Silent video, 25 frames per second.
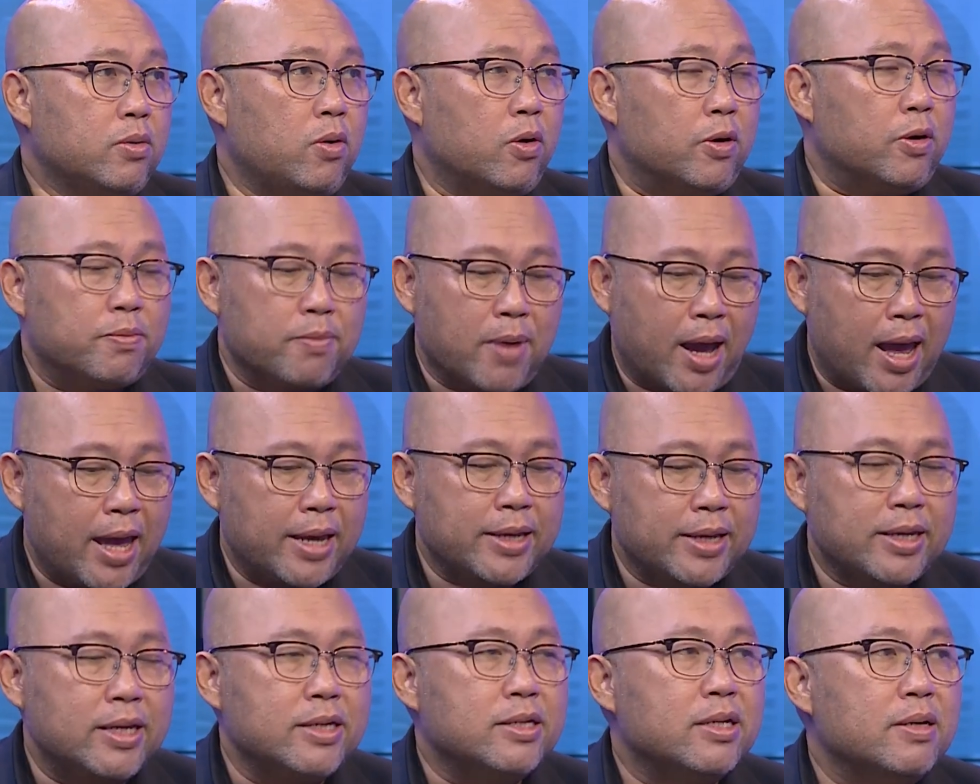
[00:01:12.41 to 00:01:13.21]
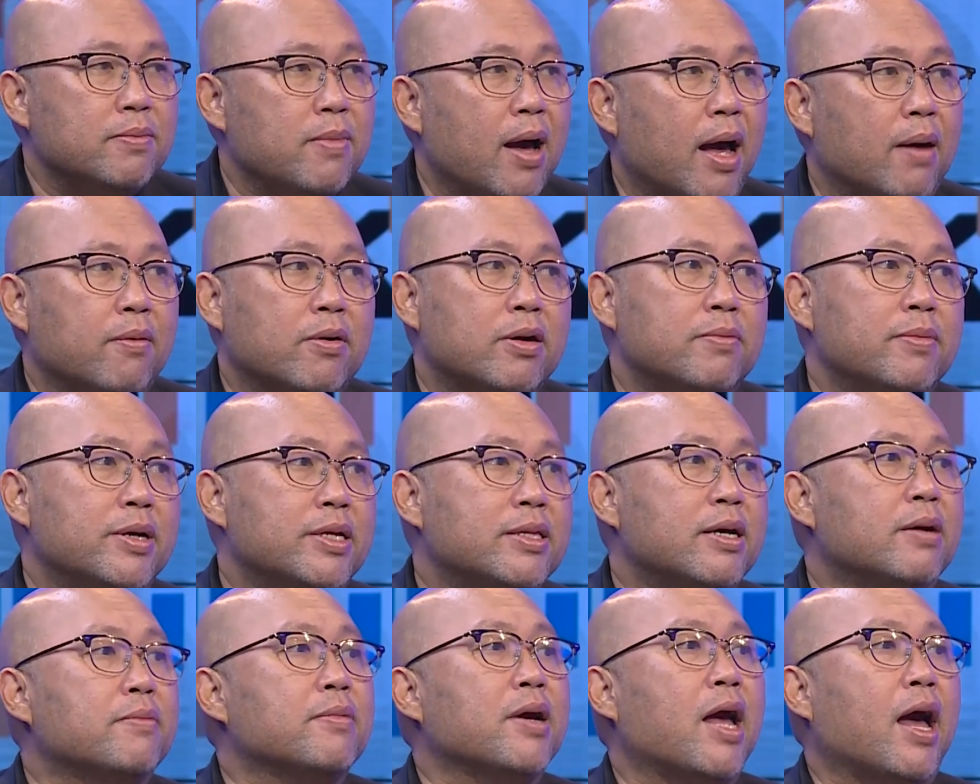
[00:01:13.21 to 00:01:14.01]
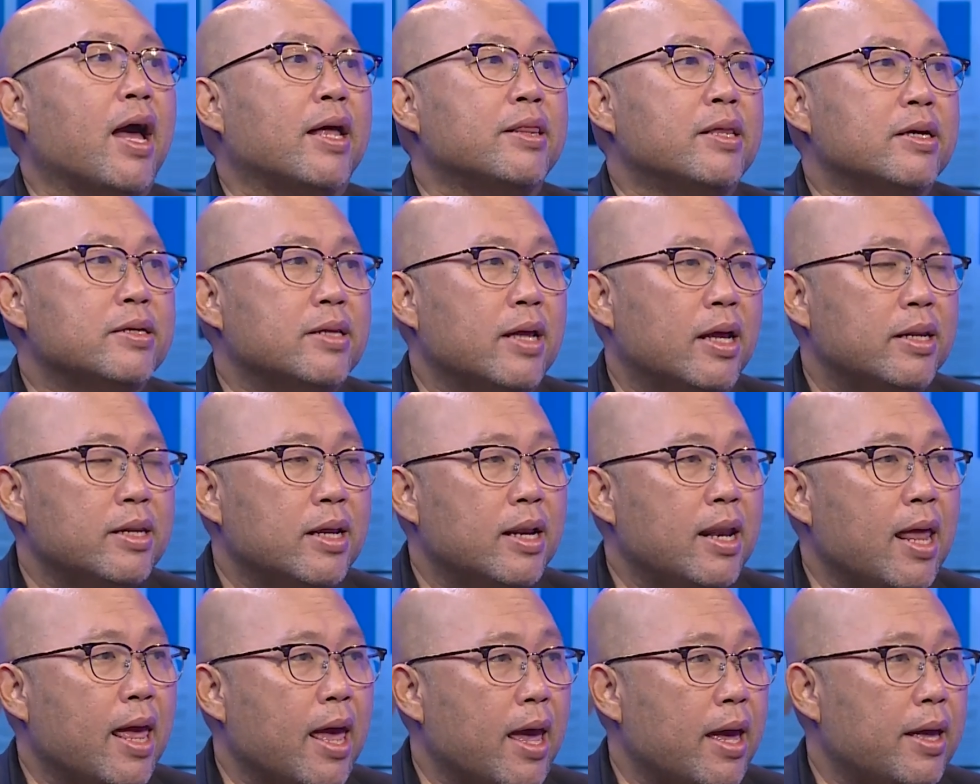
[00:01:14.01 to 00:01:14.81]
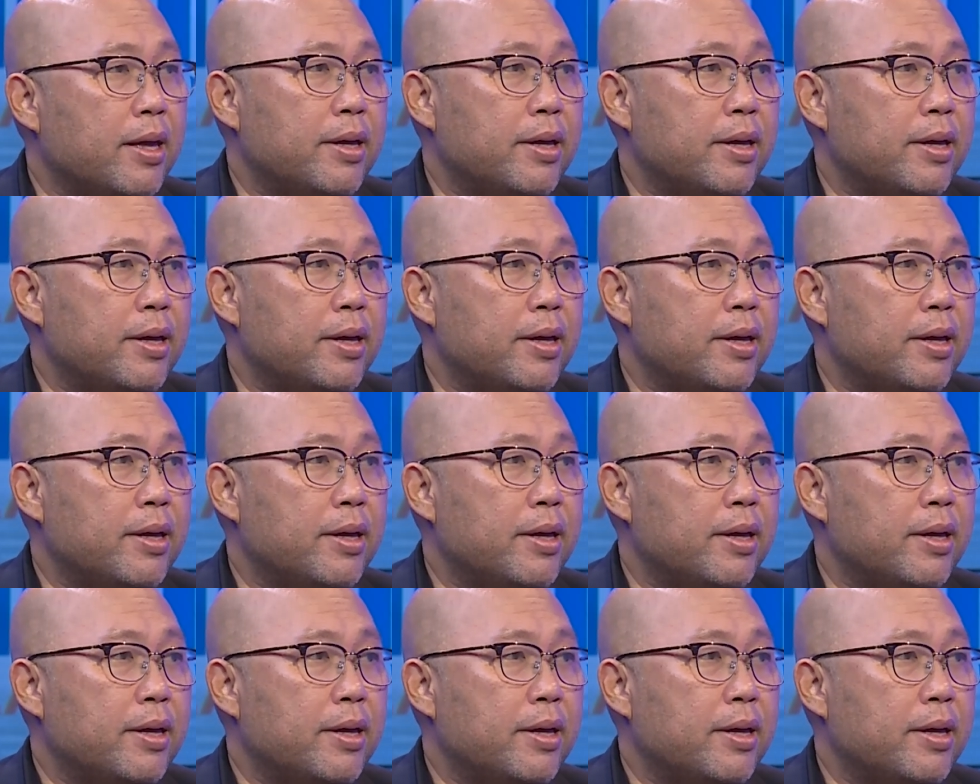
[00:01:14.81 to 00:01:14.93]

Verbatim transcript: กฎหมายกี่ฉบับก็ไม่ทำงานทั้งนั้นนั่นแหละ